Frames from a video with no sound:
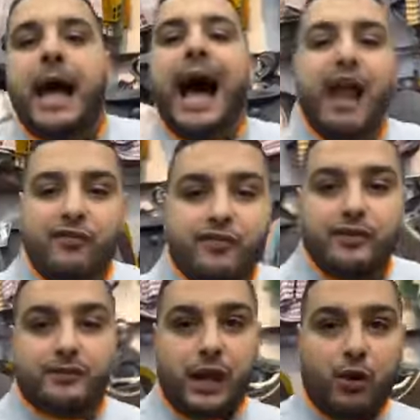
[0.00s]
1000
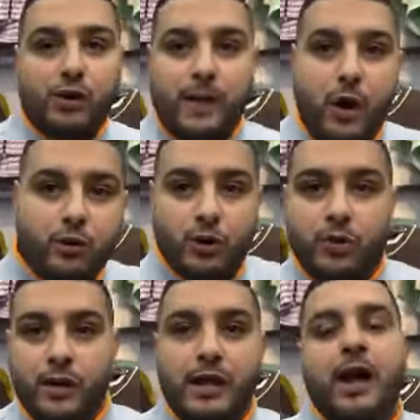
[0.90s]
نطلعوا ولا نهودوا
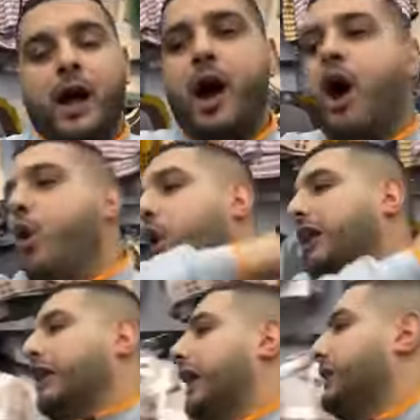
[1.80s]
هو هو
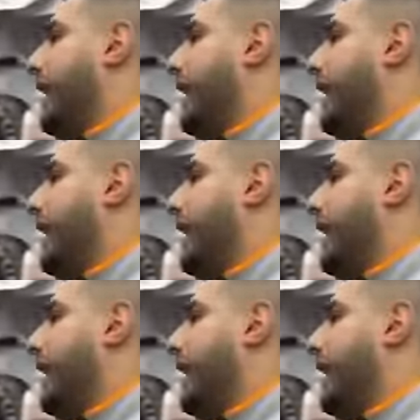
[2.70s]
الارض